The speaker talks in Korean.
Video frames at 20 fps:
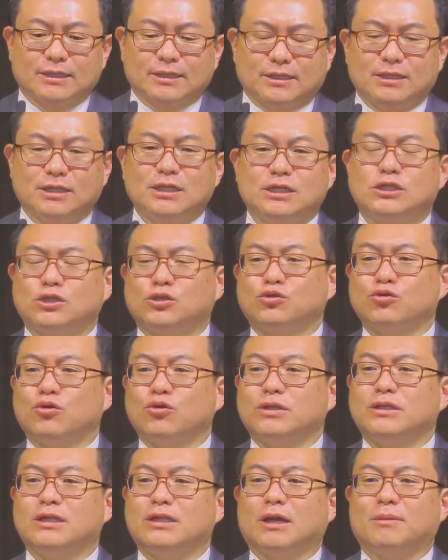
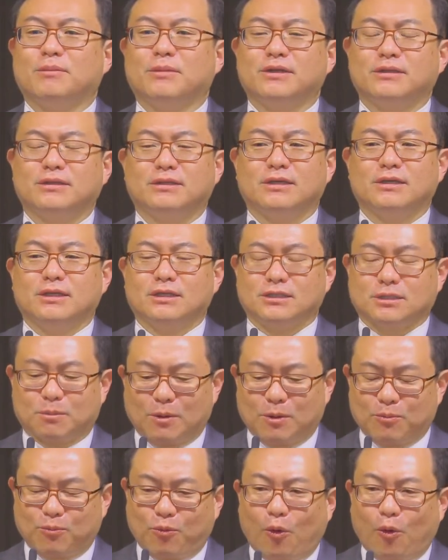그리스도인이라면 정말